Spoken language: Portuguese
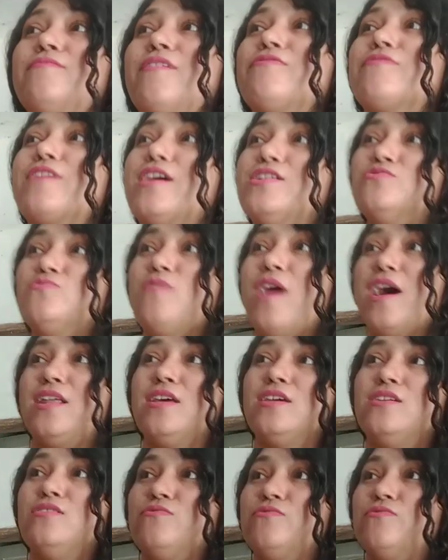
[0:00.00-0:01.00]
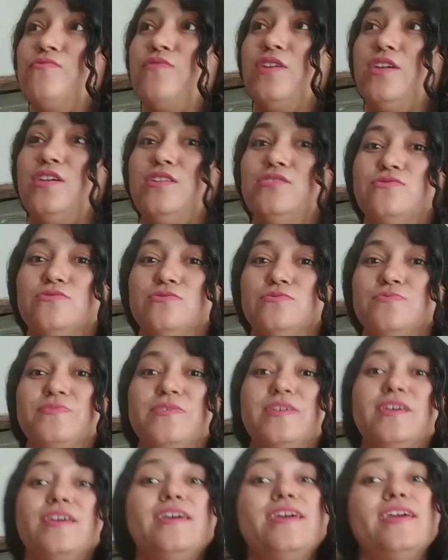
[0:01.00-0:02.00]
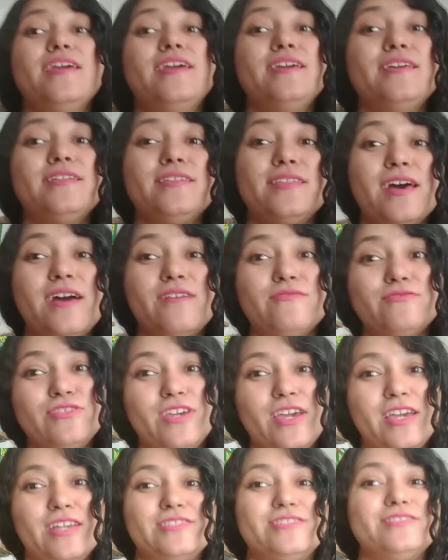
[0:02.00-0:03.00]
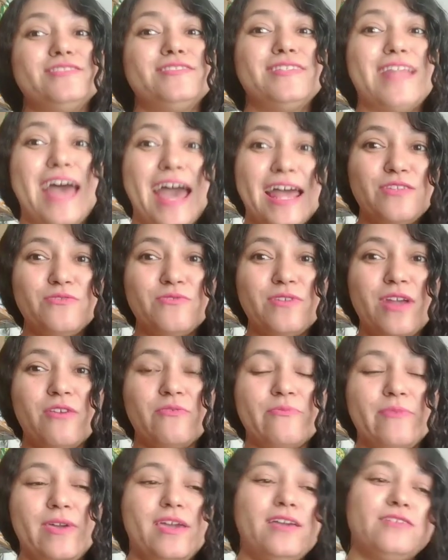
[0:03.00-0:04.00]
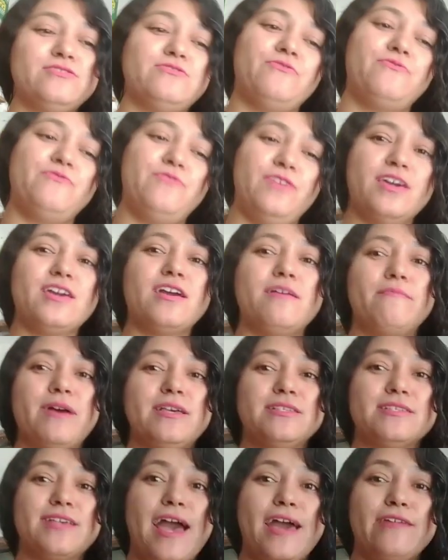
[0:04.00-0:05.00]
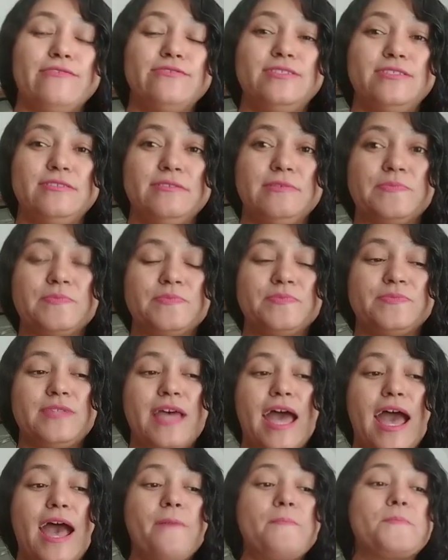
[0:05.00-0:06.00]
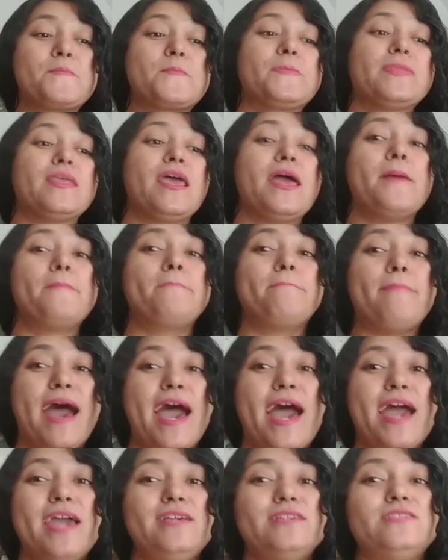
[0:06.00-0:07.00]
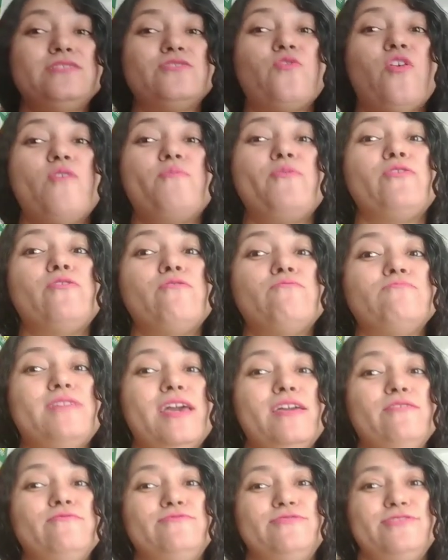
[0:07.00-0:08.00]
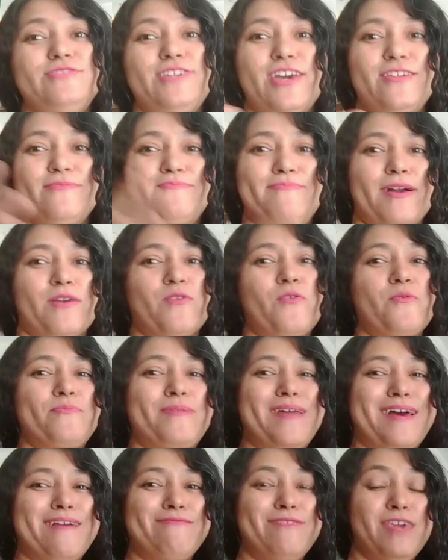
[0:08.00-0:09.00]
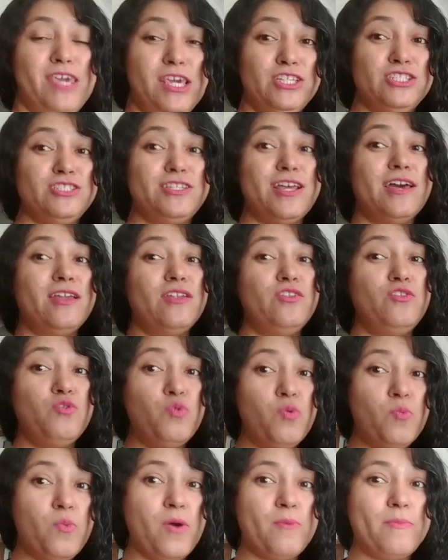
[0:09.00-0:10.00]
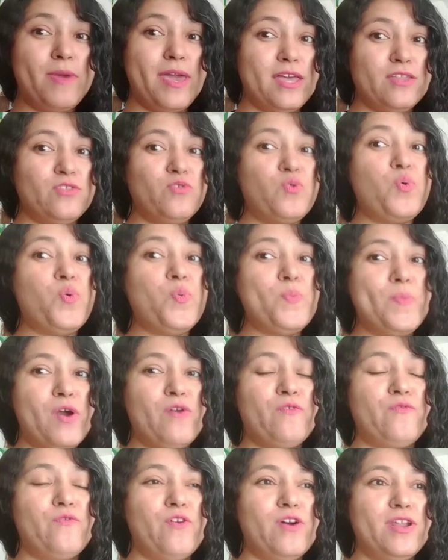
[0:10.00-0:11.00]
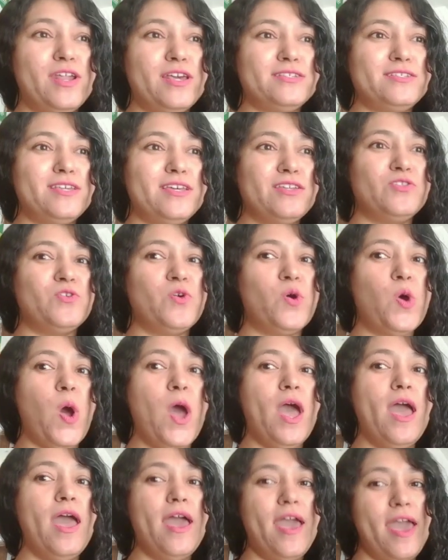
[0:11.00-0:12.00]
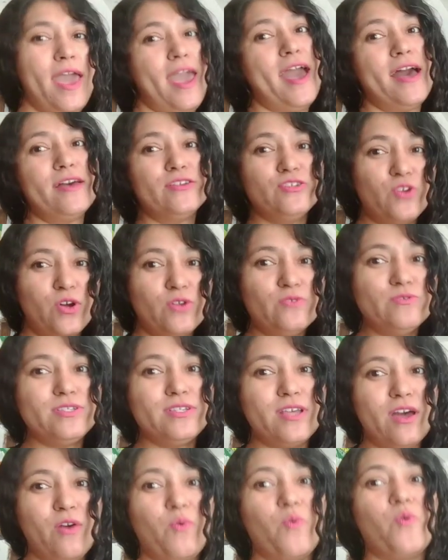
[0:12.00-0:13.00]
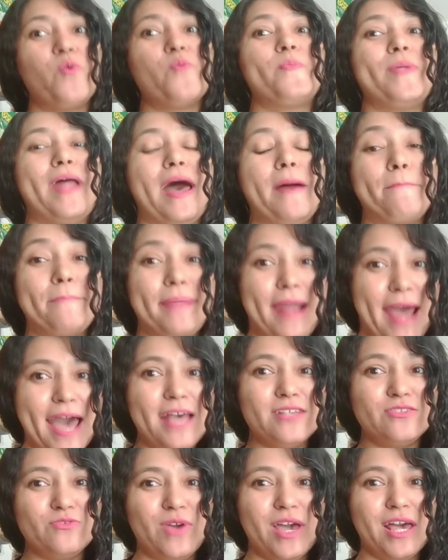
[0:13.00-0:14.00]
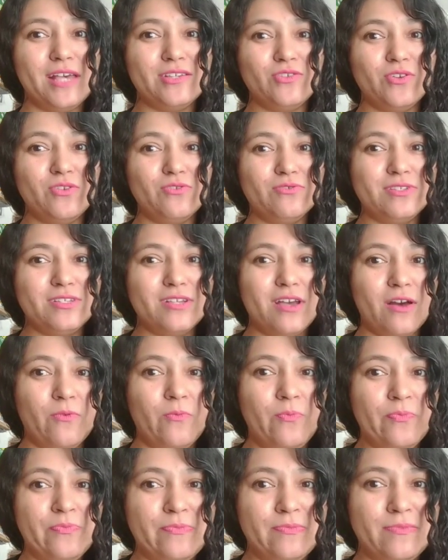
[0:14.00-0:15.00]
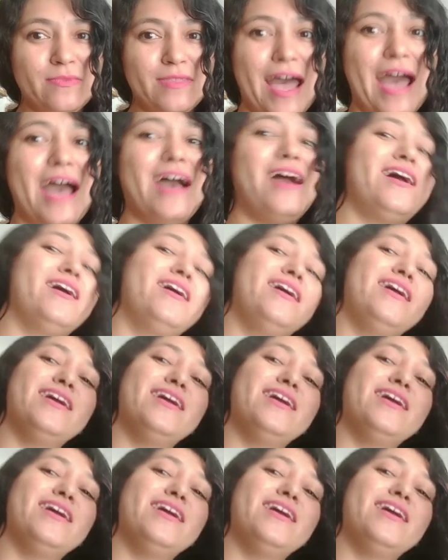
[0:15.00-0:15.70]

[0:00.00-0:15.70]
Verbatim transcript: Vai ficar zoado aqui no vídeo. Então, gente, naturalmente fica mais caro sim tá? Mas como eu não tenho dinheiro para comprar à vista, no momento o meu fornecedor é a solução, comprar a prazo é a solução, tá?